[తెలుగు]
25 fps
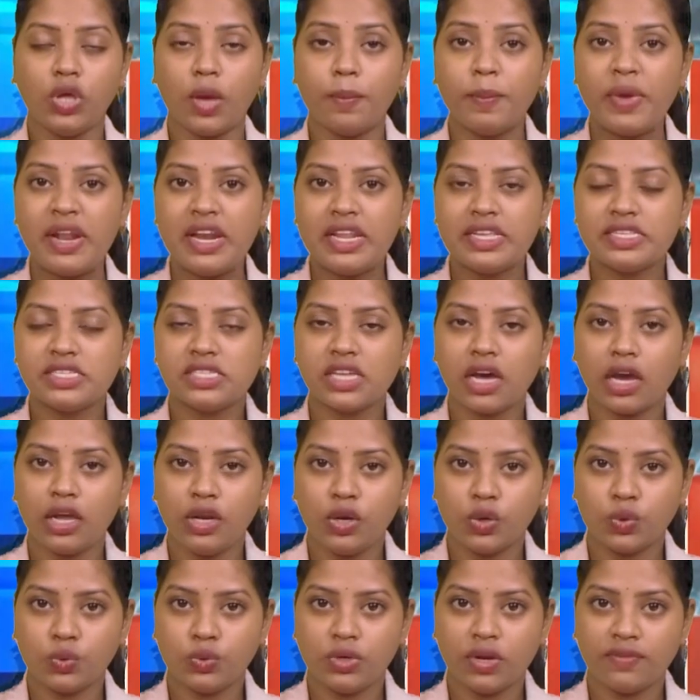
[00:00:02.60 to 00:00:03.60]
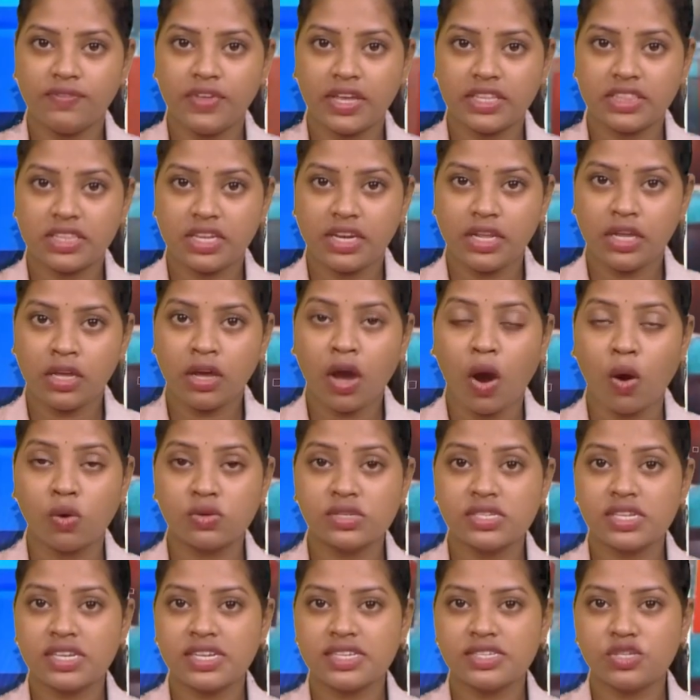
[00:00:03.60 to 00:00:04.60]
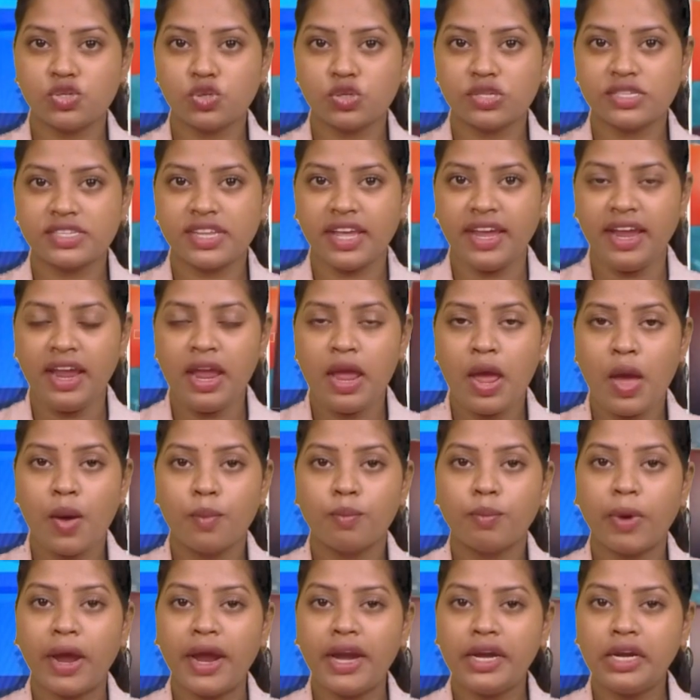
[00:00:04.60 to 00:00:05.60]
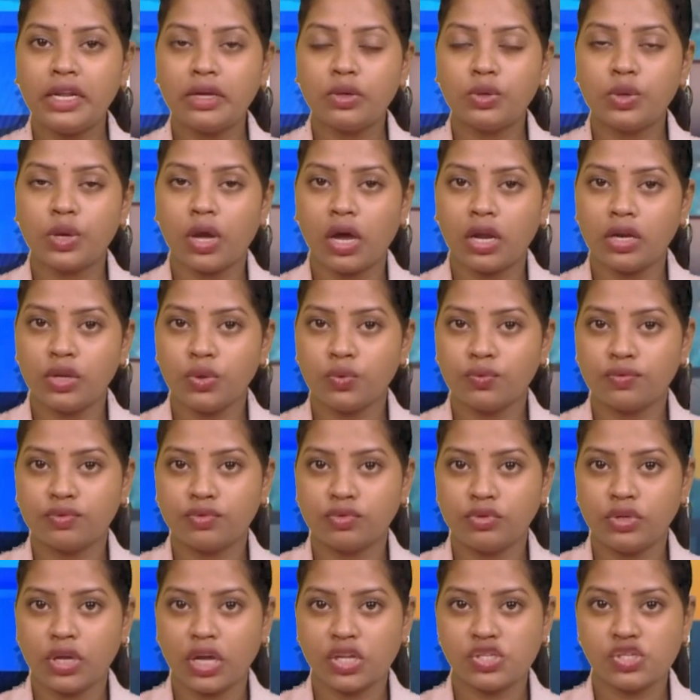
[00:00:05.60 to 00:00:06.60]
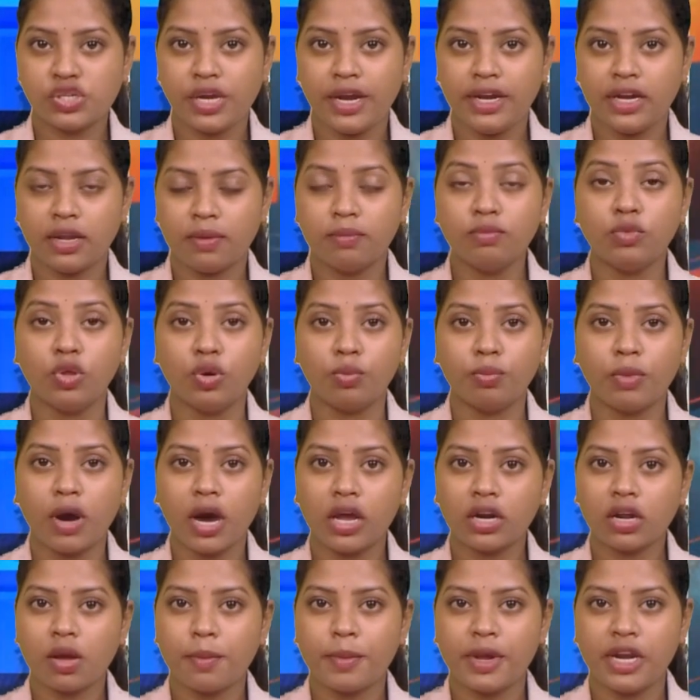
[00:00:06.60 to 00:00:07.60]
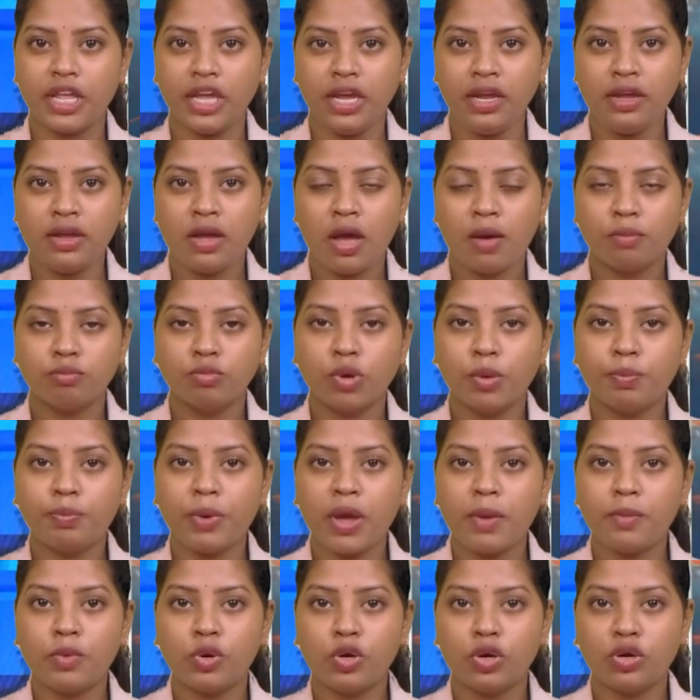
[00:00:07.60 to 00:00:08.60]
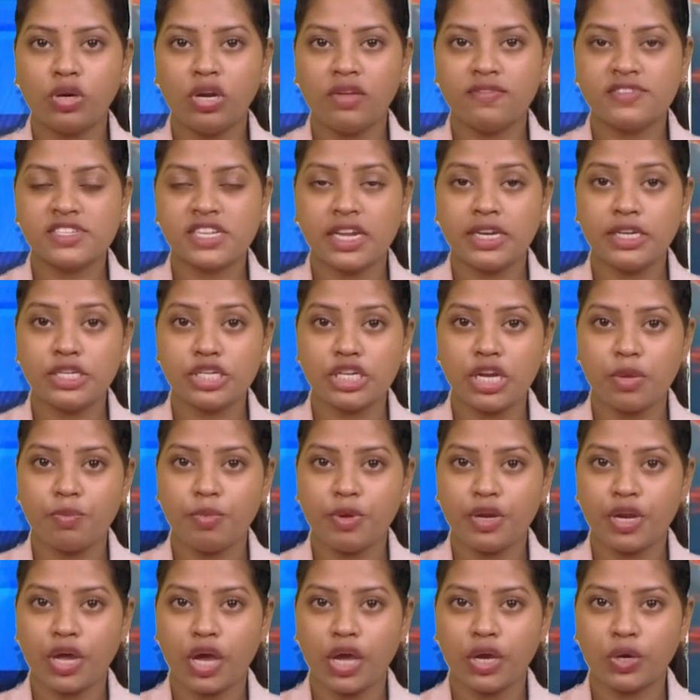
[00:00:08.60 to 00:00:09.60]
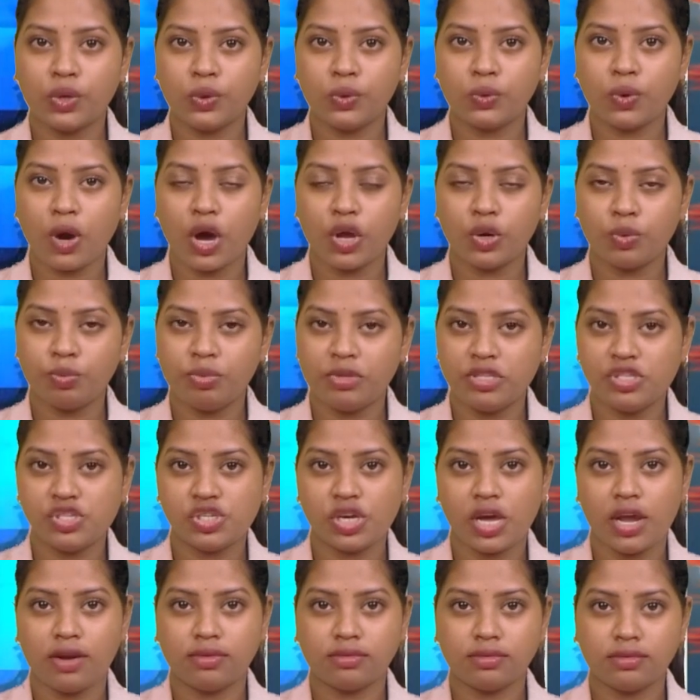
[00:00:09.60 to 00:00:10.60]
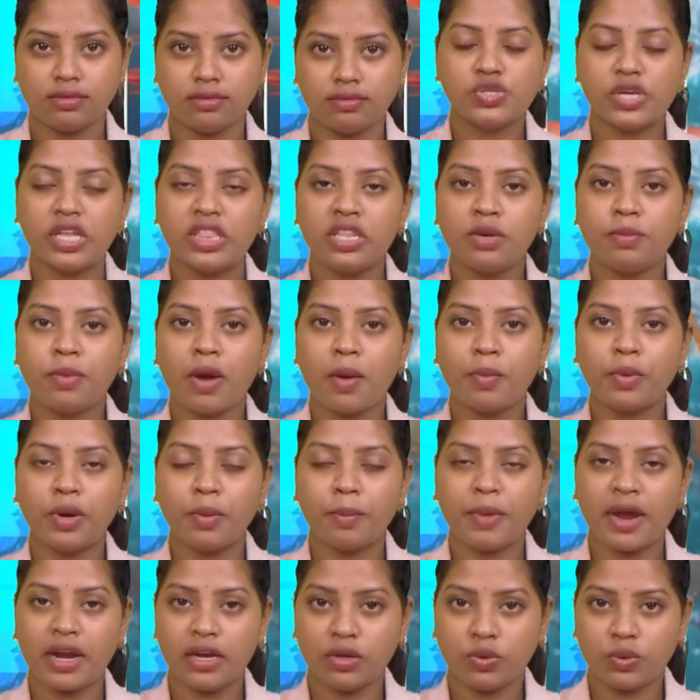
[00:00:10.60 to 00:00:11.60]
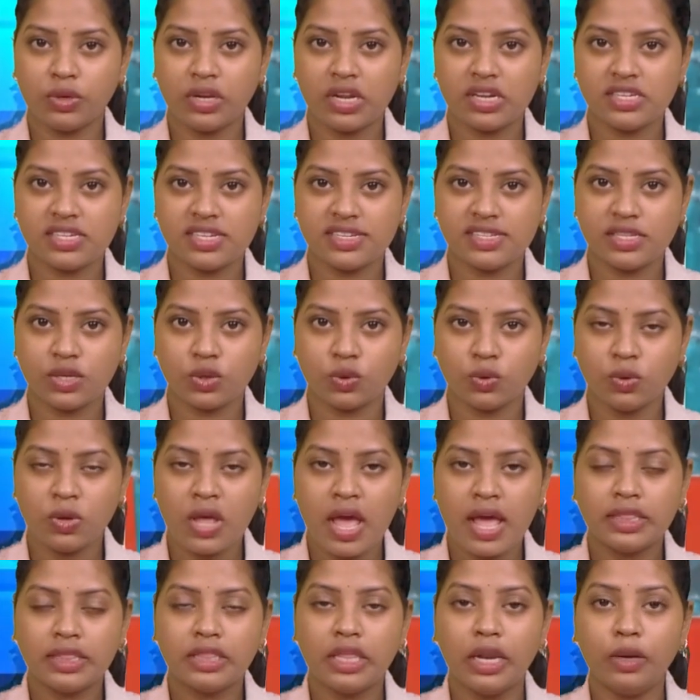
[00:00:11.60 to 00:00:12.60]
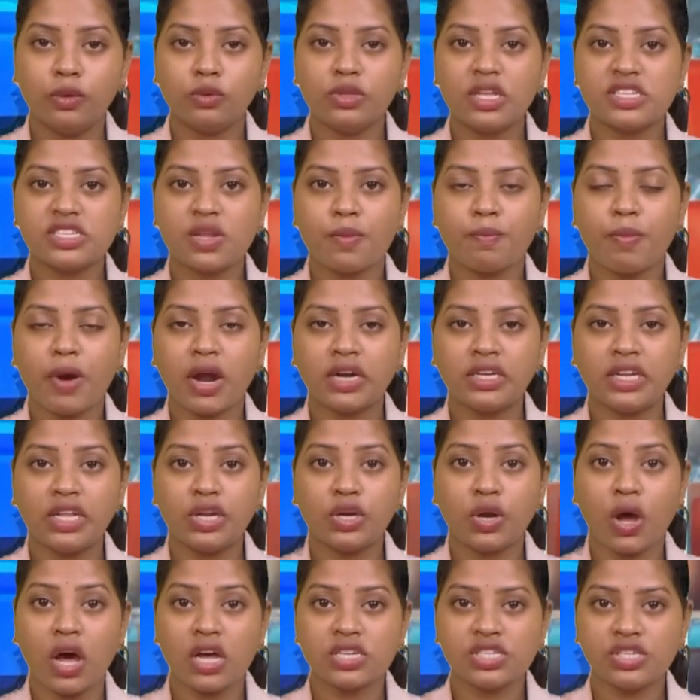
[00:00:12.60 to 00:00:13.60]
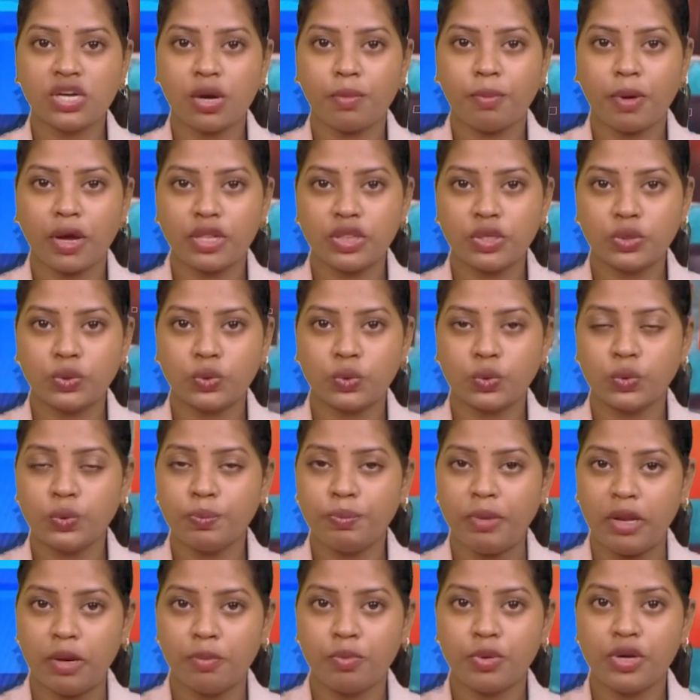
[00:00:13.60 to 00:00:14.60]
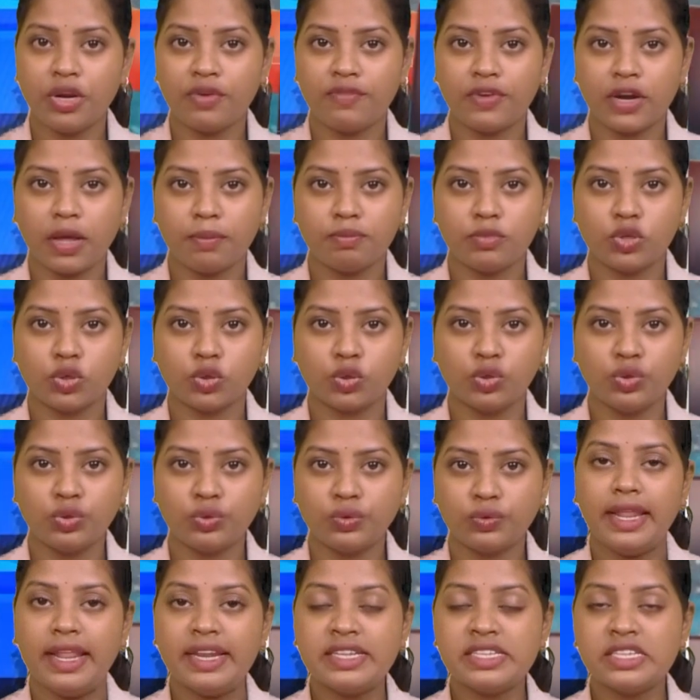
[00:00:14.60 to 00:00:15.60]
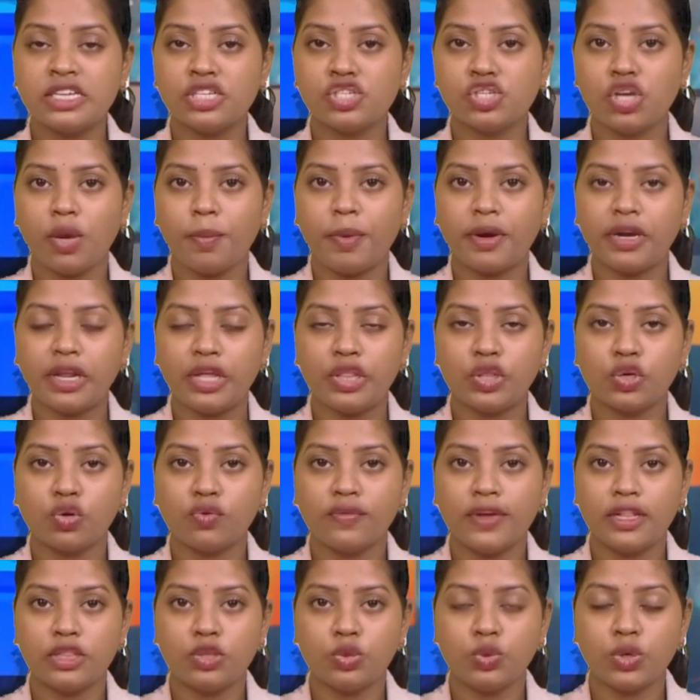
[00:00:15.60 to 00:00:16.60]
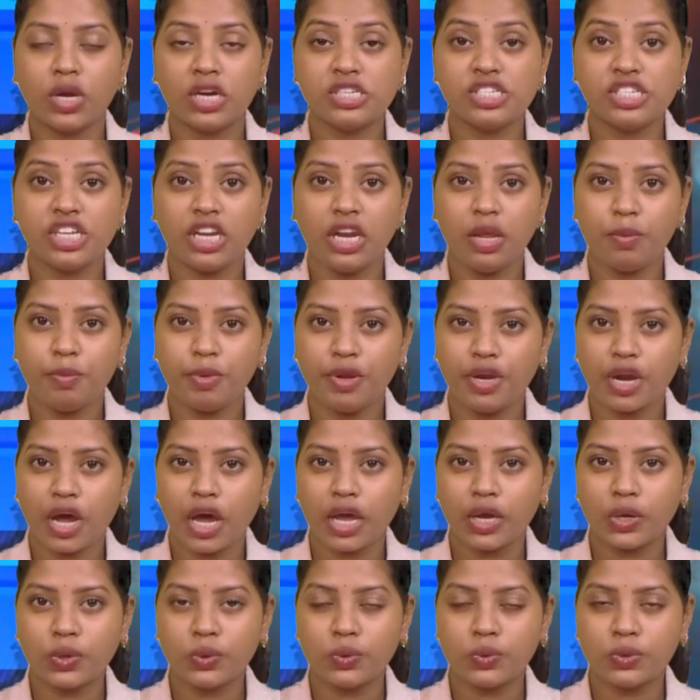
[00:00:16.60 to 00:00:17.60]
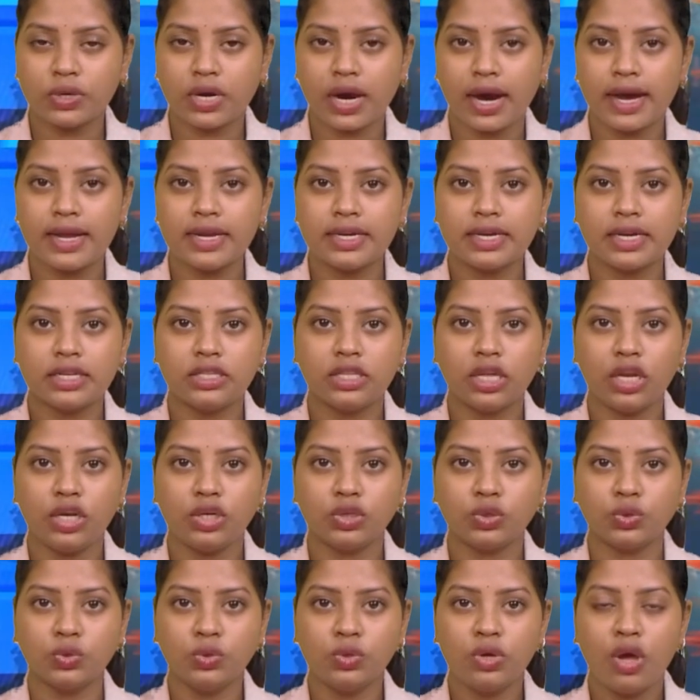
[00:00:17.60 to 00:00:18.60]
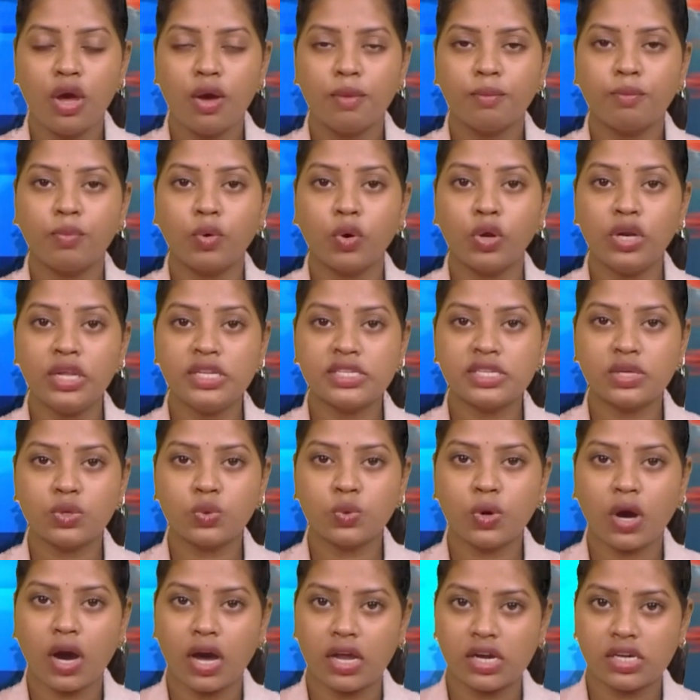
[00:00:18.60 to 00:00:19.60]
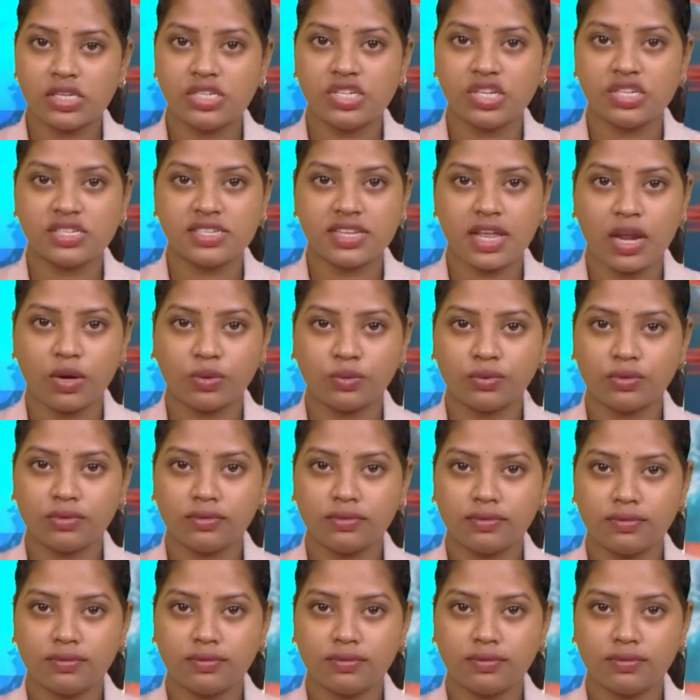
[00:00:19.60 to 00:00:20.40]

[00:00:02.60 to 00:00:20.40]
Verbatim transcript: ఎమ్మెల్యే స్థాయిలో ఉన్న వ్యక్తిని హౌస్ అరెస్ట్ చేసి బయటకు రానివ్వకుండా చేయడం దుర్మార్గమని ముప్పై మూడు డివిజన్ టీడీపీ నాయకులు ఆరోపించారు చంద్రబాబు రిమాండ్ కు నిరసిస్తూ తెలుగుదేశం పార్టీ రాష్ట్ర బంద్ కు పిలుపునివ్వడంతో నిరసన చేపట్టేందుకు వెళ్తున్న టీడీపీ నాయకులు కార్యకర్తలను పోలీసులు అరెస్ట్ చేశారు